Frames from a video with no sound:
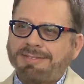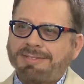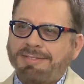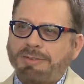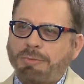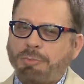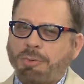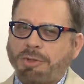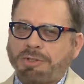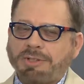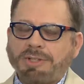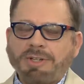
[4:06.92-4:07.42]

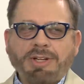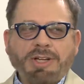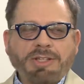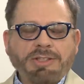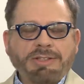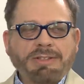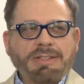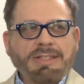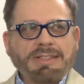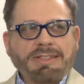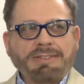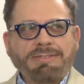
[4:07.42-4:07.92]
Tak. Piosenka
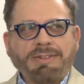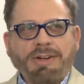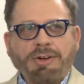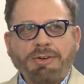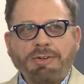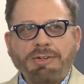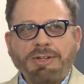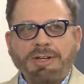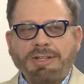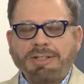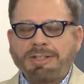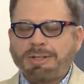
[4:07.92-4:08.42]
się nazywała,
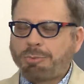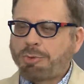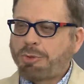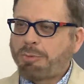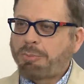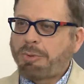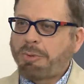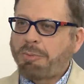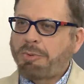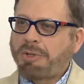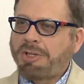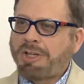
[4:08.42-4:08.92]
o ile
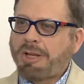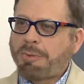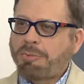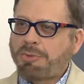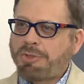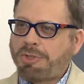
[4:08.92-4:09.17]
dobrze pamiętam,